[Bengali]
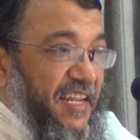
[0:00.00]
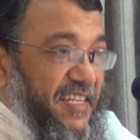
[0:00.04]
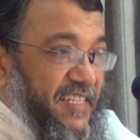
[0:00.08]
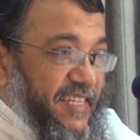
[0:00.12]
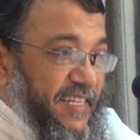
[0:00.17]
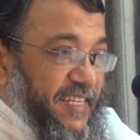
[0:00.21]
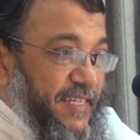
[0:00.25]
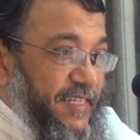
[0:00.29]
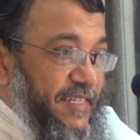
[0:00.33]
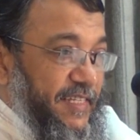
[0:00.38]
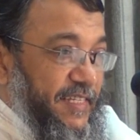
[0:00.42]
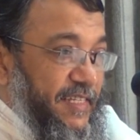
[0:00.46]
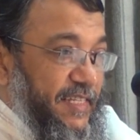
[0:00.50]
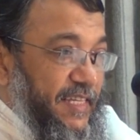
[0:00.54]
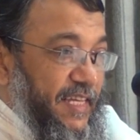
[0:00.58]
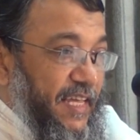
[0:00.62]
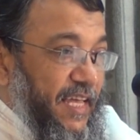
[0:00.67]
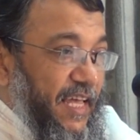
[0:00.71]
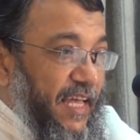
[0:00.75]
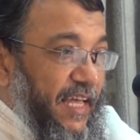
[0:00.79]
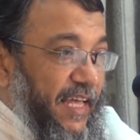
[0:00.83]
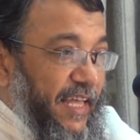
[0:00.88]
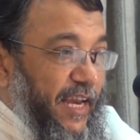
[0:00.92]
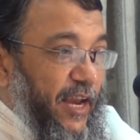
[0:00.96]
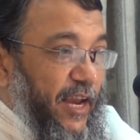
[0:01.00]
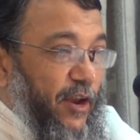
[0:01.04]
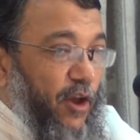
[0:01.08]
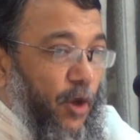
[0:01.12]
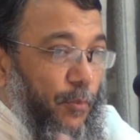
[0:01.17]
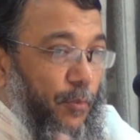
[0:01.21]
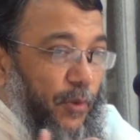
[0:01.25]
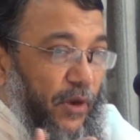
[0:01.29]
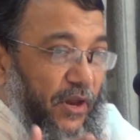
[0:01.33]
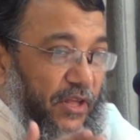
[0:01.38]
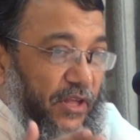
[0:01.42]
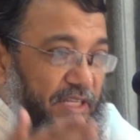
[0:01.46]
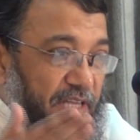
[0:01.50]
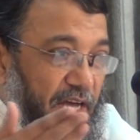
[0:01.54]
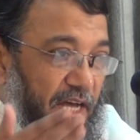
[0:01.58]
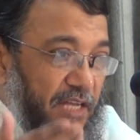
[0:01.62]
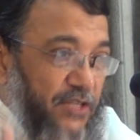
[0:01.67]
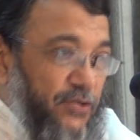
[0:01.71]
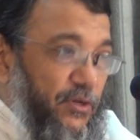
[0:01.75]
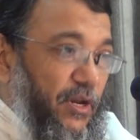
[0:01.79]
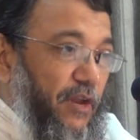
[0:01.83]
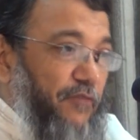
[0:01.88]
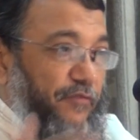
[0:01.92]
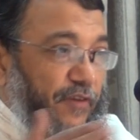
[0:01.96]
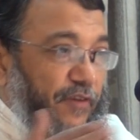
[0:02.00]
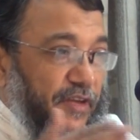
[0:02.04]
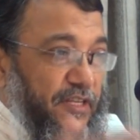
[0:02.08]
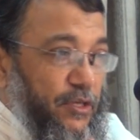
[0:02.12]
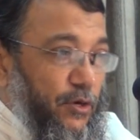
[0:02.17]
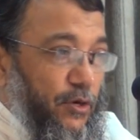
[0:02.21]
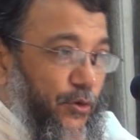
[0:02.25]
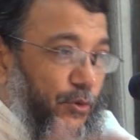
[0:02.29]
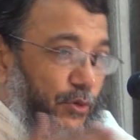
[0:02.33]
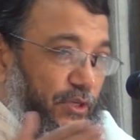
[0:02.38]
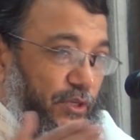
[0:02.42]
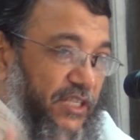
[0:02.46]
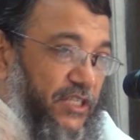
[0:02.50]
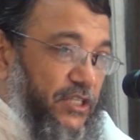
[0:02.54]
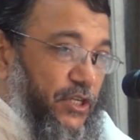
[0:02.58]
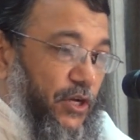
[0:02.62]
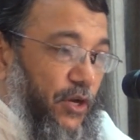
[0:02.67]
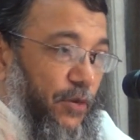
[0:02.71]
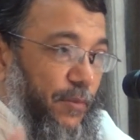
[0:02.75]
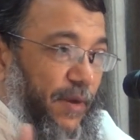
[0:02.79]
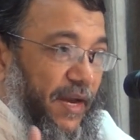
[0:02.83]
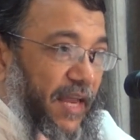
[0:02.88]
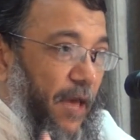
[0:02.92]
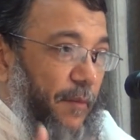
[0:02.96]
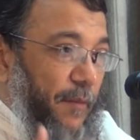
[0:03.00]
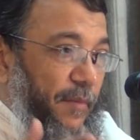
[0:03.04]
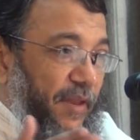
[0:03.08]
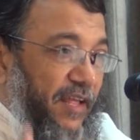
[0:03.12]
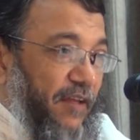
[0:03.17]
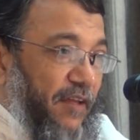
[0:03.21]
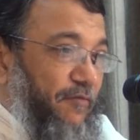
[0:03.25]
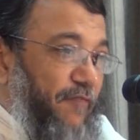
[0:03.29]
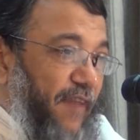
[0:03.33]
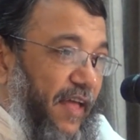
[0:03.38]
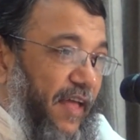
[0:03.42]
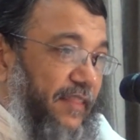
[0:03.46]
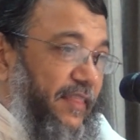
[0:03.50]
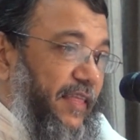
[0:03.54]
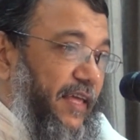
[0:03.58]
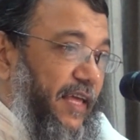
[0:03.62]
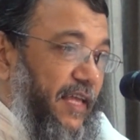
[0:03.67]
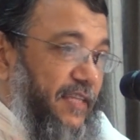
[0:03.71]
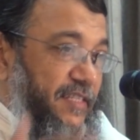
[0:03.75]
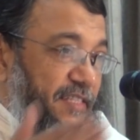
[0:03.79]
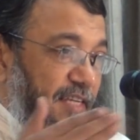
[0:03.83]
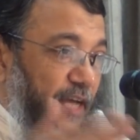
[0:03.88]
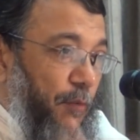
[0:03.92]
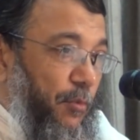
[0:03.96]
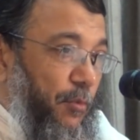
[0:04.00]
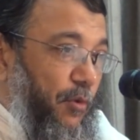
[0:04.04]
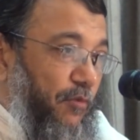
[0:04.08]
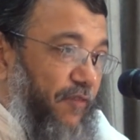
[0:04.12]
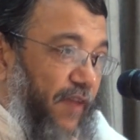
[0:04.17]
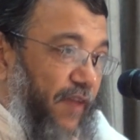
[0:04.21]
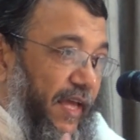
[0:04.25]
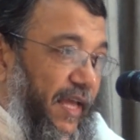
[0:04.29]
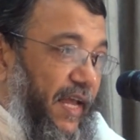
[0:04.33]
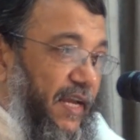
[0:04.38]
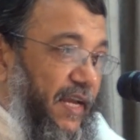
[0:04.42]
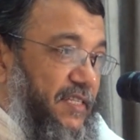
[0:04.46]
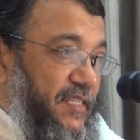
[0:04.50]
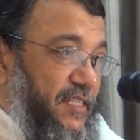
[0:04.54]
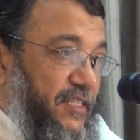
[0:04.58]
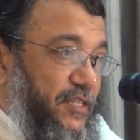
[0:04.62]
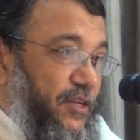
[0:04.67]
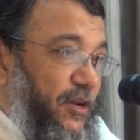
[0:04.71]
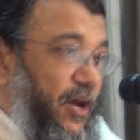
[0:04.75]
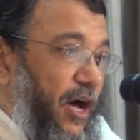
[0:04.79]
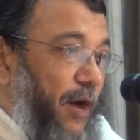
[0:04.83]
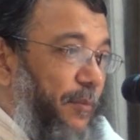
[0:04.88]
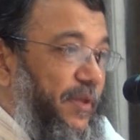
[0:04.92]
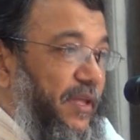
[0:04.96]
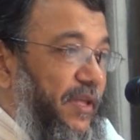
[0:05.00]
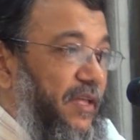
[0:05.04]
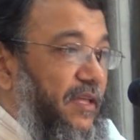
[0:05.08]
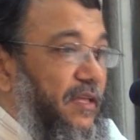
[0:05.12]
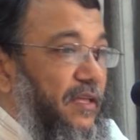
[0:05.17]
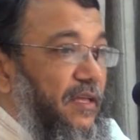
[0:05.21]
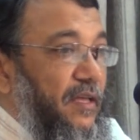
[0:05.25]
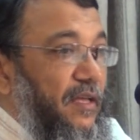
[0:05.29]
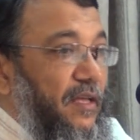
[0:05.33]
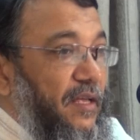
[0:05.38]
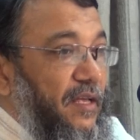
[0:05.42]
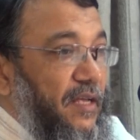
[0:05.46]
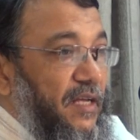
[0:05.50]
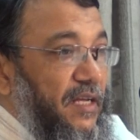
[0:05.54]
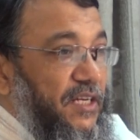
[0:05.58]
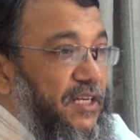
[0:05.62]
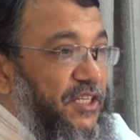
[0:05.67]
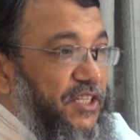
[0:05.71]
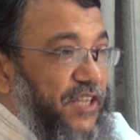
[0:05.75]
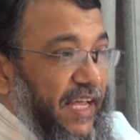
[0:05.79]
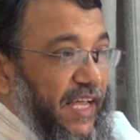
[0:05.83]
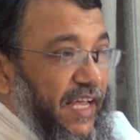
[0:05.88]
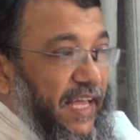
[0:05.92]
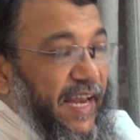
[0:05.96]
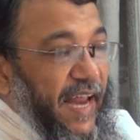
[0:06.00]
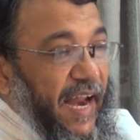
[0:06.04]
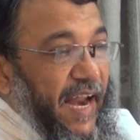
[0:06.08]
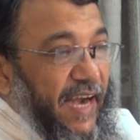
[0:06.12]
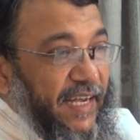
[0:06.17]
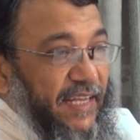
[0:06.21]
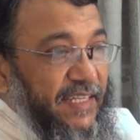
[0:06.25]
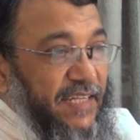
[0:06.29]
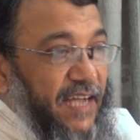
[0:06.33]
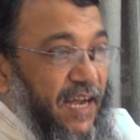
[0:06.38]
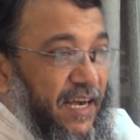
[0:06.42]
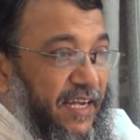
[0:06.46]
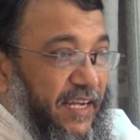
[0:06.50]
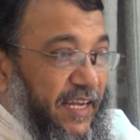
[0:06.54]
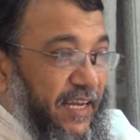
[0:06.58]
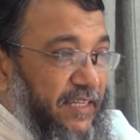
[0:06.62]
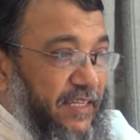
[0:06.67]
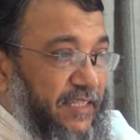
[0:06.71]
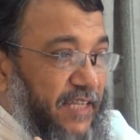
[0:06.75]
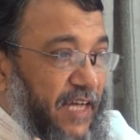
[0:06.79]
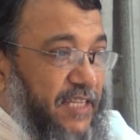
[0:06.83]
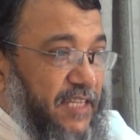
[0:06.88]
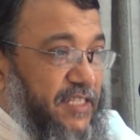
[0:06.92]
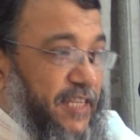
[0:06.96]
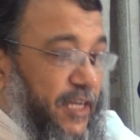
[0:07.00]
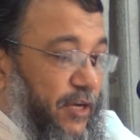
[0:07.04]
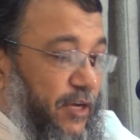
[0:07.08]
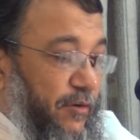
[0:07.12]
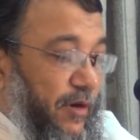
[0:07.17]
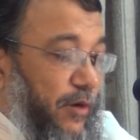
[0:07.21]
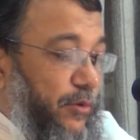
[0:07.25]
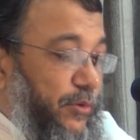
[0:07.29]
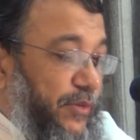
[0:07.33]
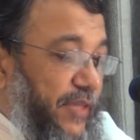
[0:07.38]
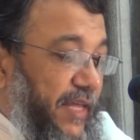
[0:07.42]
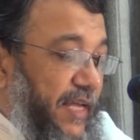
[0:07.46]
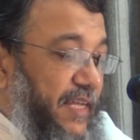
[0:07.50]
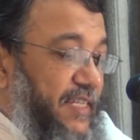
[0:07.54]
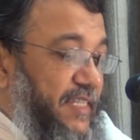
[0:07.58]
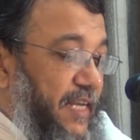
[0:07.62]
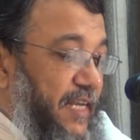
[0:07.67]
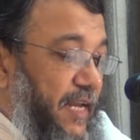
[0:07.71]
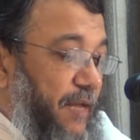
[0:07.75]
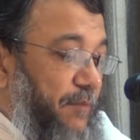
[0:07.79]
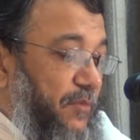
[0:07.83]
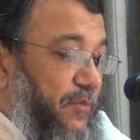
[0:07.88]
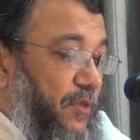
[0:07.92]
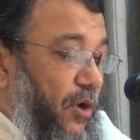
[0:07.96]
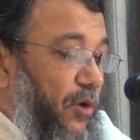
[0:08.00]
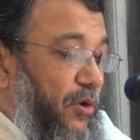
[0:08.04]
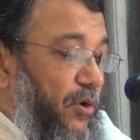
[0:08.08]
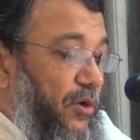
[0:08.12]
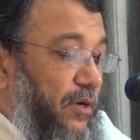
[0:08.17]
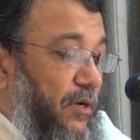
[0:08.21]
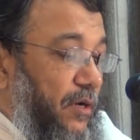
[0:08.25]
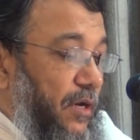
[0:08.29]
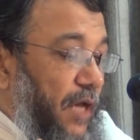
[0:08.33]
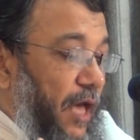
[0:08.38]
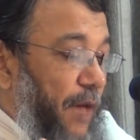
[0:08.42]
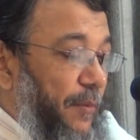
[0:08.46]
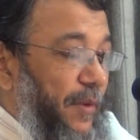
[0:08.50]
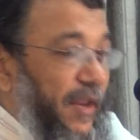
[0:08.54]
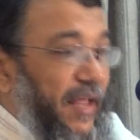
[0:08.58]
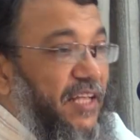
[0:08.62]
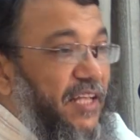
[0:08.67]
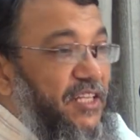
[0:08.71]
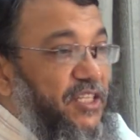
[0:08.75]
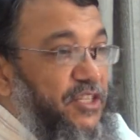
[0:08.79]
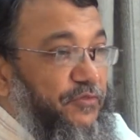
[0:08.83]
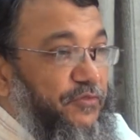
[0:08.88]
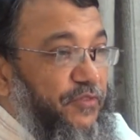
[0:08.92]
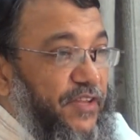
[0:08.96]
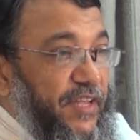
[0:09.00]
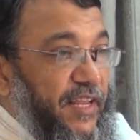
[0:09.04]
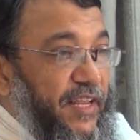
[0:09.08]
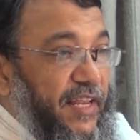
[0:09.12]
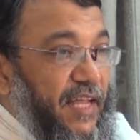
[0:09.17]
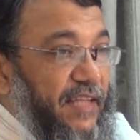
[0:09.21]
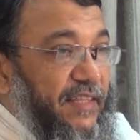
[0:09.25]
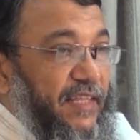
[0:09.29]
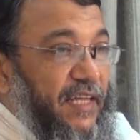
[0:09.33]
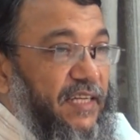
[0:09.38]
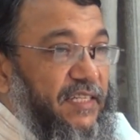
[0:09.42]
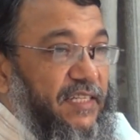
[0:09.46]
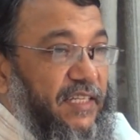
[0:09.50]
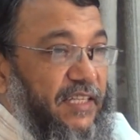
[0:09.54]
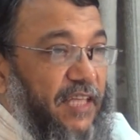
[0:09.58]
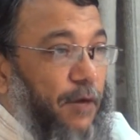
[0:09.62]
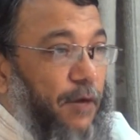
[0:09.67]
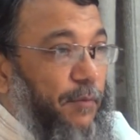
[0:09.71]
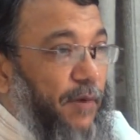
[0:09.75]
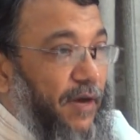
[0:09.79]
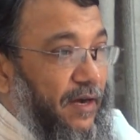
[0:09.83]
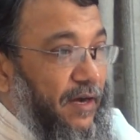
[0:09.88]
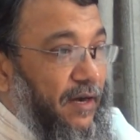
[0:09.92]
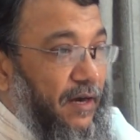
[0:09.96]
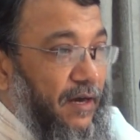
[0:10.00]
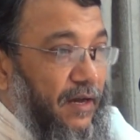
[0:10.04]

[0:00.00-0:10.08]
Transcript: নিছে কিনে নেওয়ার পরে জাহাজগুলো ফেজ আউট করতেছিল মানে আমেরিকান ফ্ল্যাগ থেকে সিঙ্গাপুর ফ্ল্যাগে আসতেছিল আমি সেখানে একটা জাহাজ জাহাজ টেক ওভার করতে গেছিলাম তখন আমেরিকান চিফ ইঞ্জিনিয়ার তার সাথে আমার